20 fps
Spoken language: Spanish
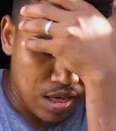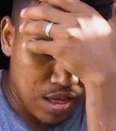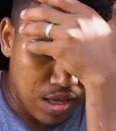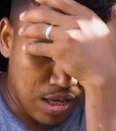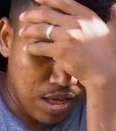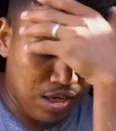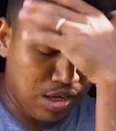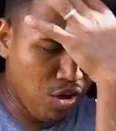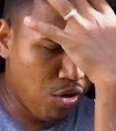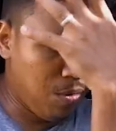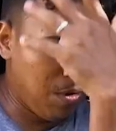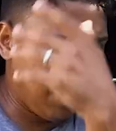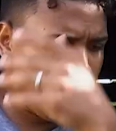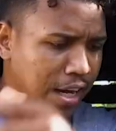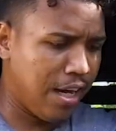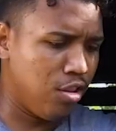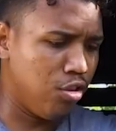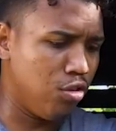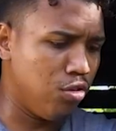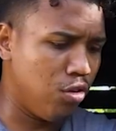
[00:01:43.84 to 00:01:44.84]
Es que
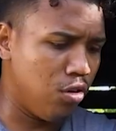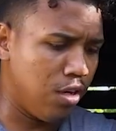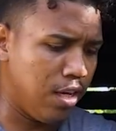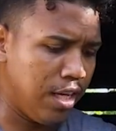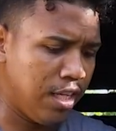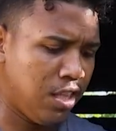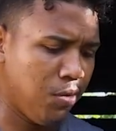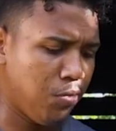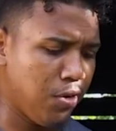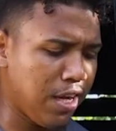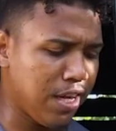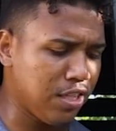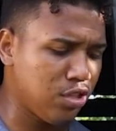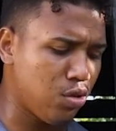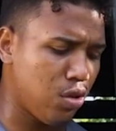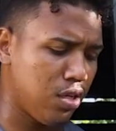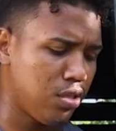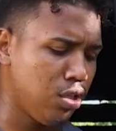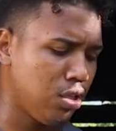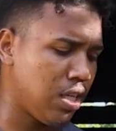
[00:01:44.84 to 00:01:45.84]
obligado a dolerte, porque eso,
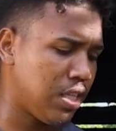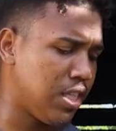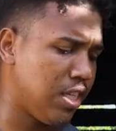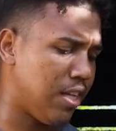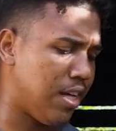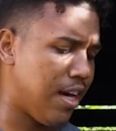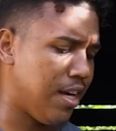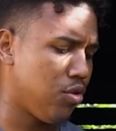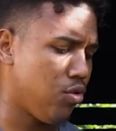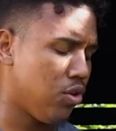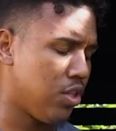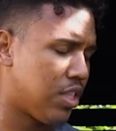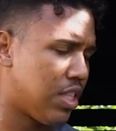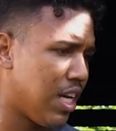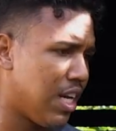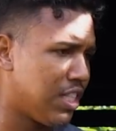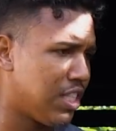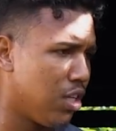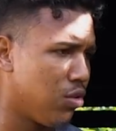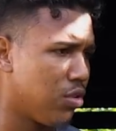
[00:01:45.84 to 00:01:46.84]
te hace daño estar
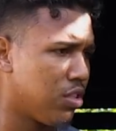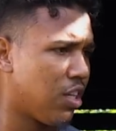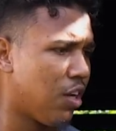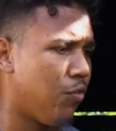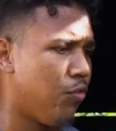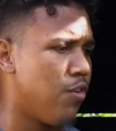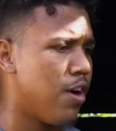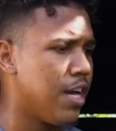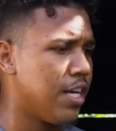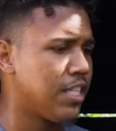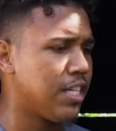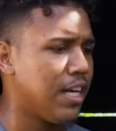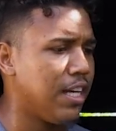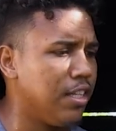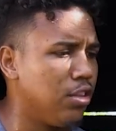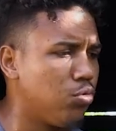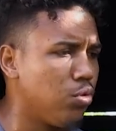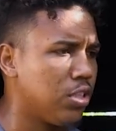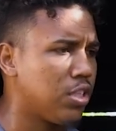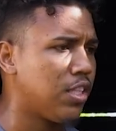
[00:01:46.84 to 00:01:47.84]
haciendo esa fuerza en
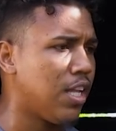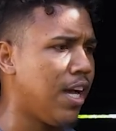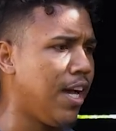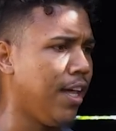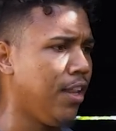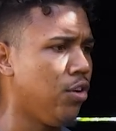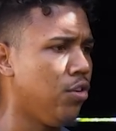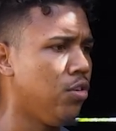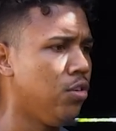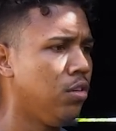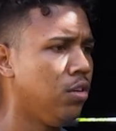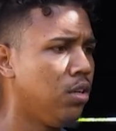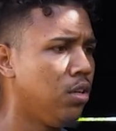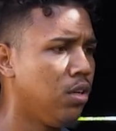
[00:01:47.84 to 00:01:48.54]
tu estado.